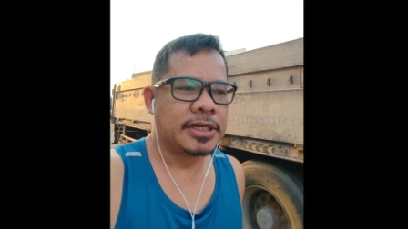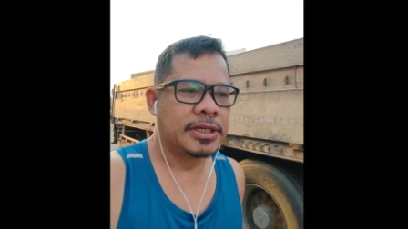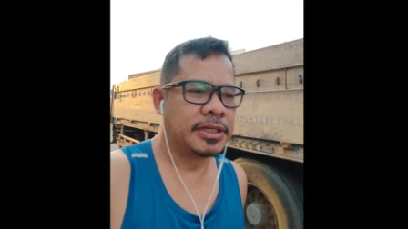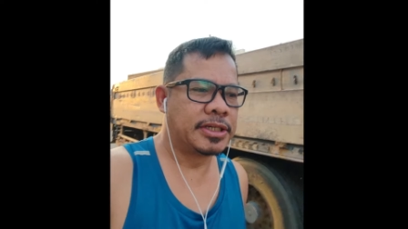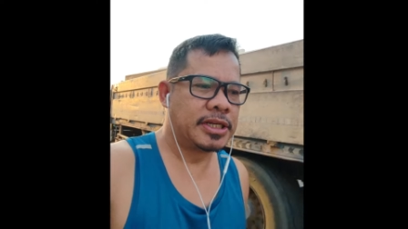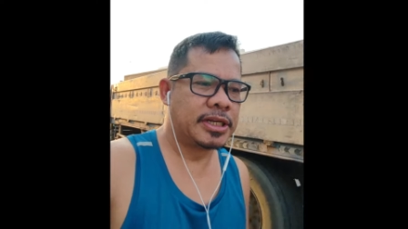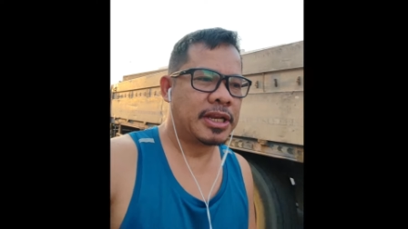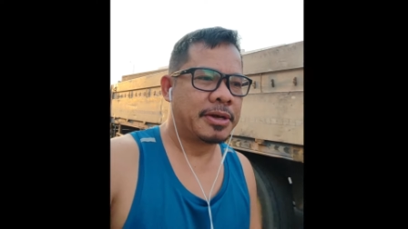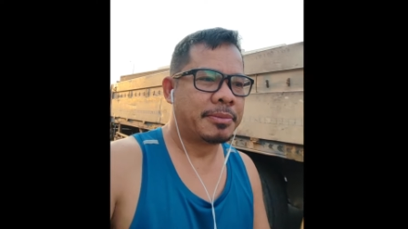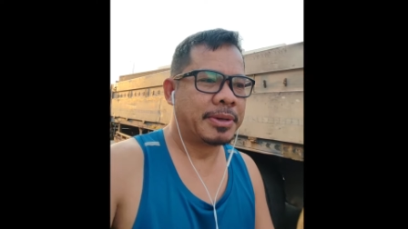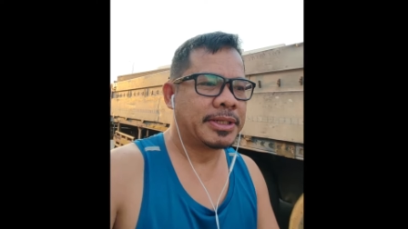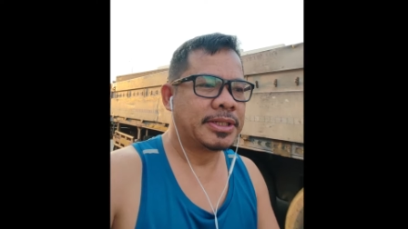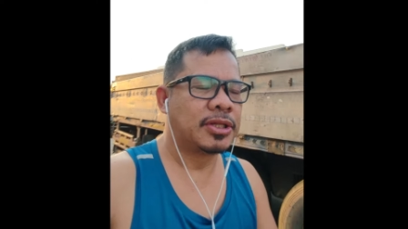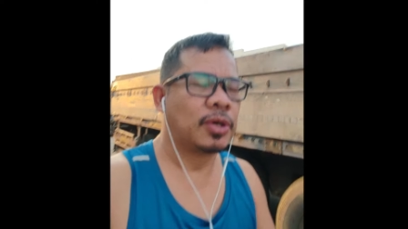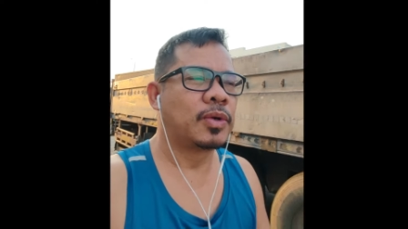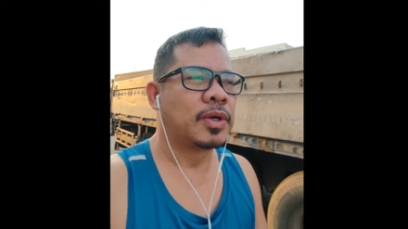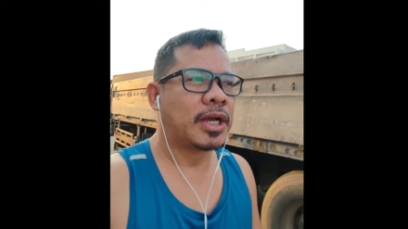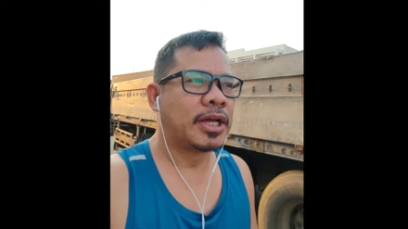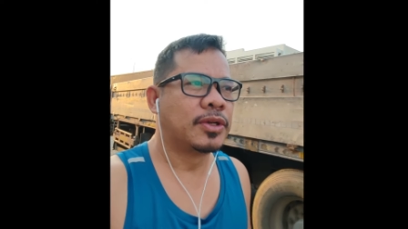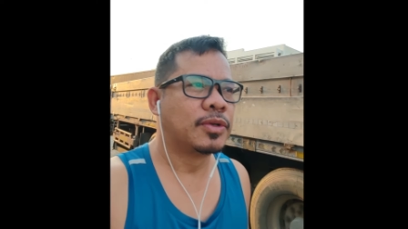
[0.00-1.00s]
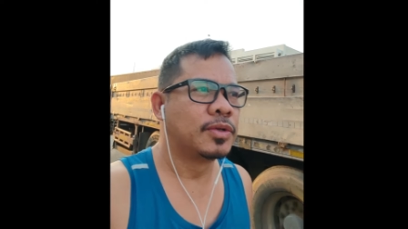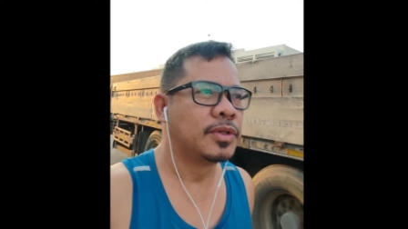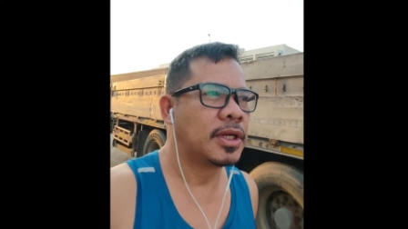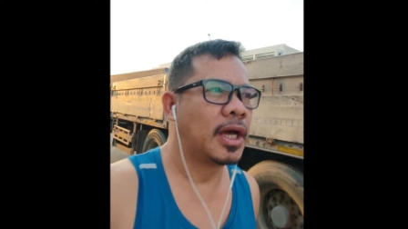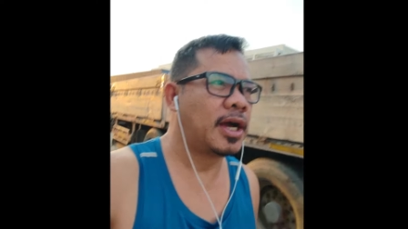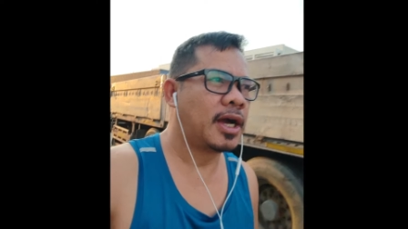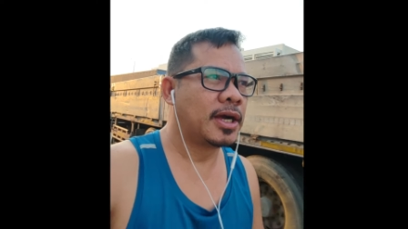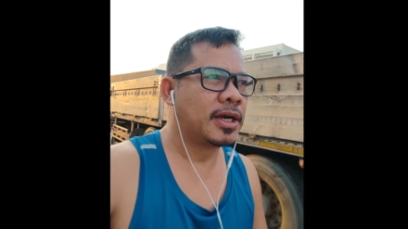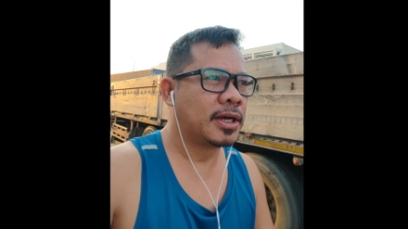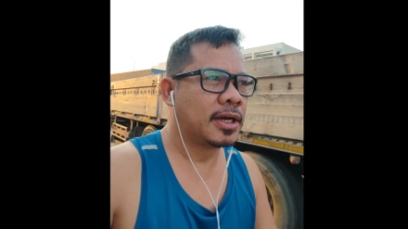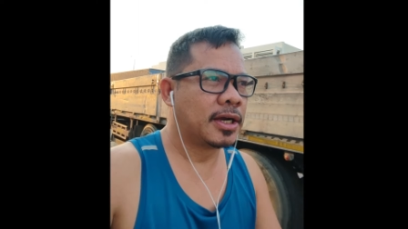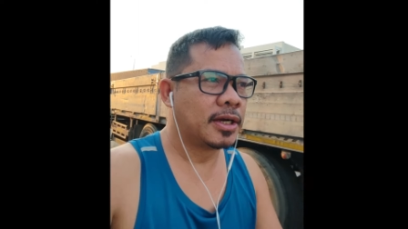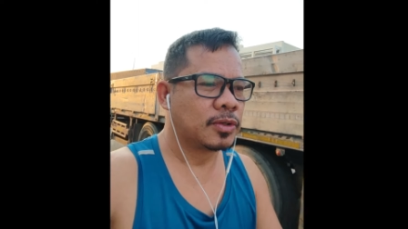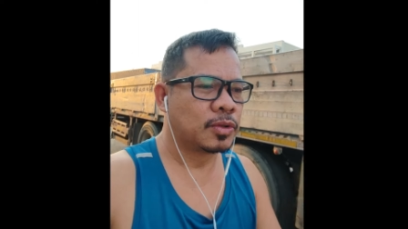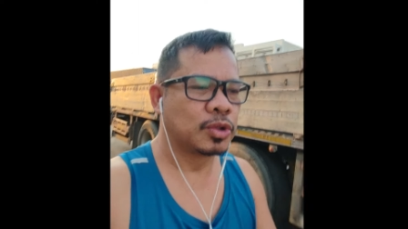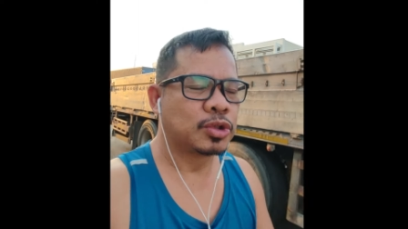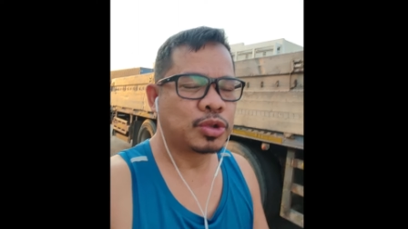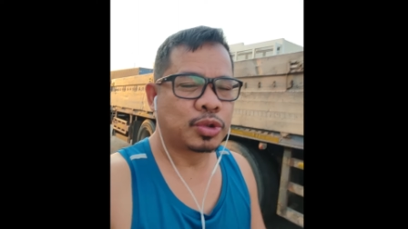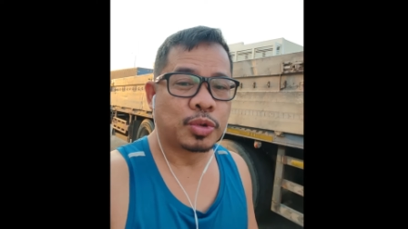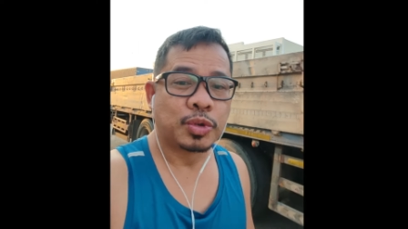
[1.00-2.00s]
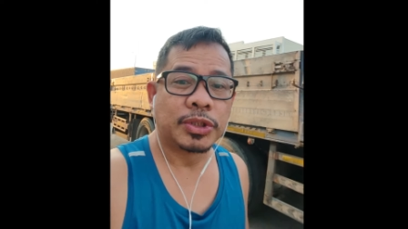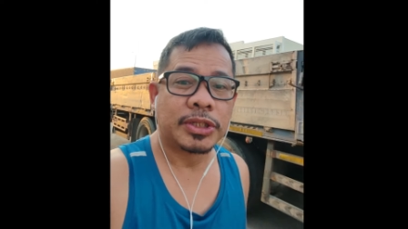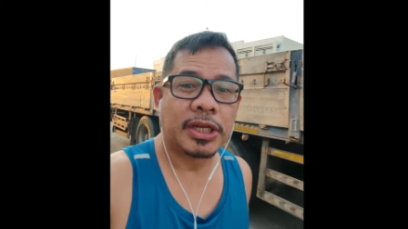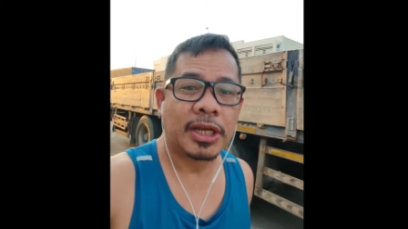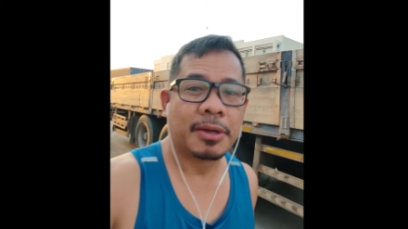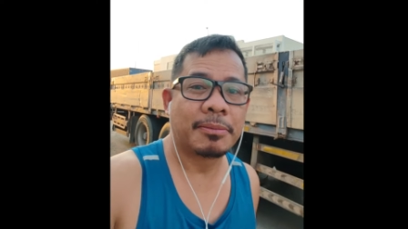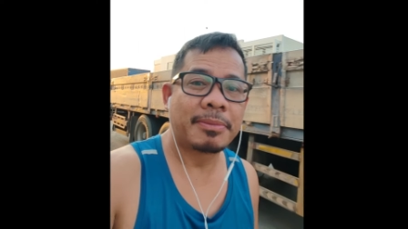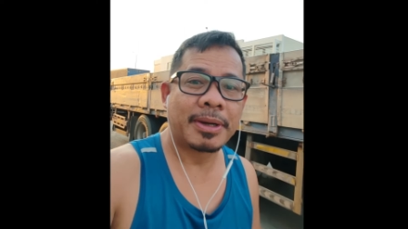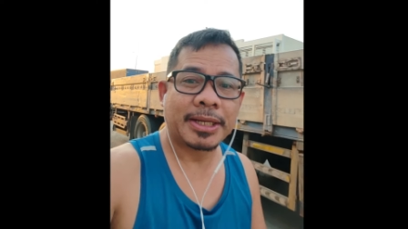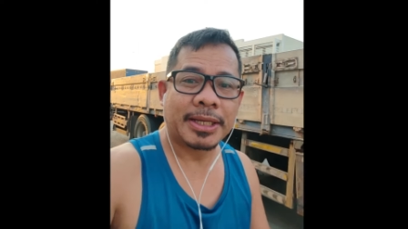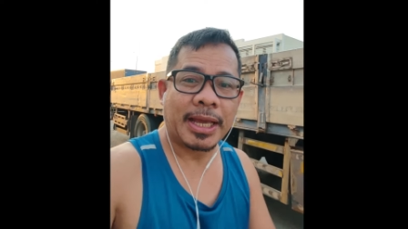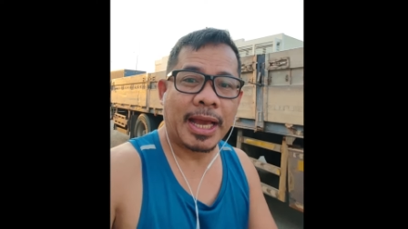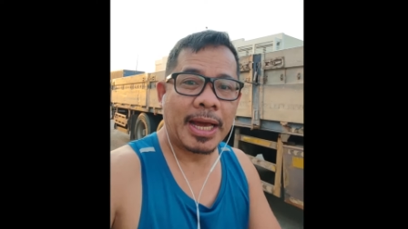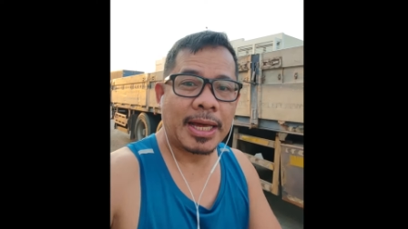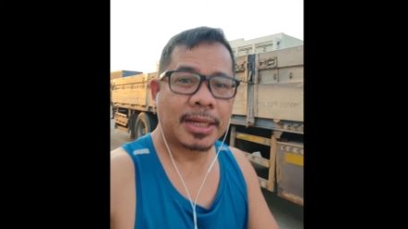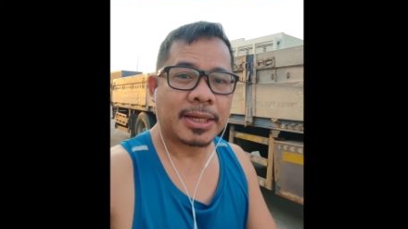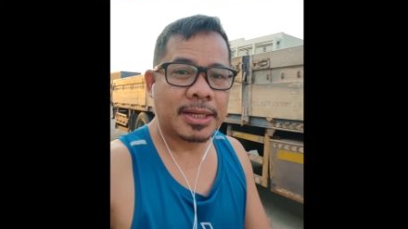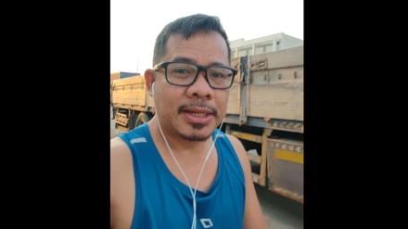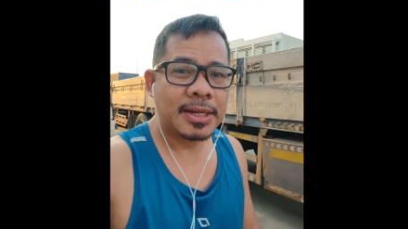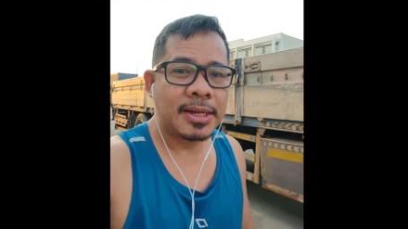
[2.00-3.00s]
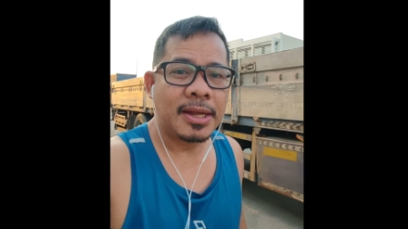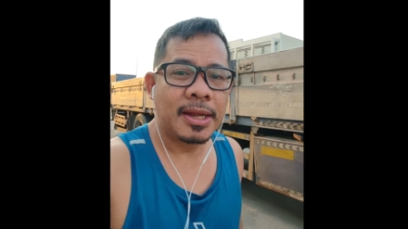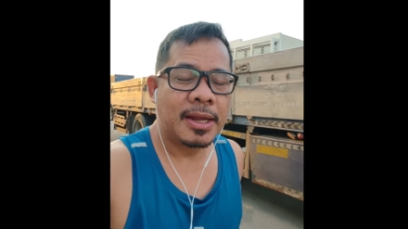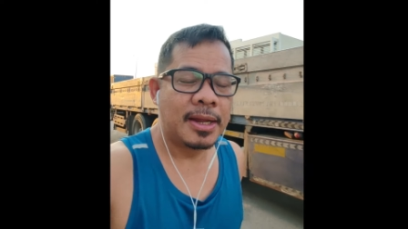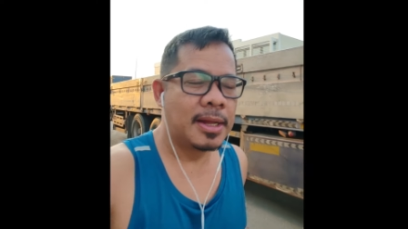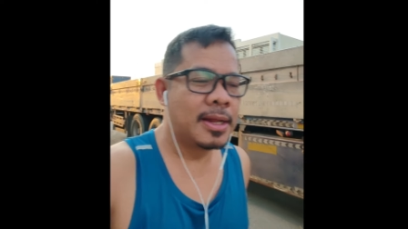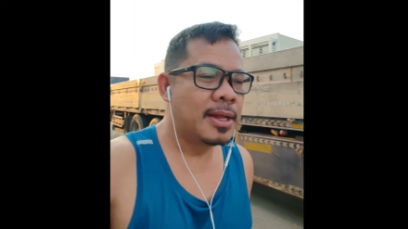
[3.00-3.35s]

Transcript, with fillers: hindi naman daw ganun ang uh, gusto nilang mangyari.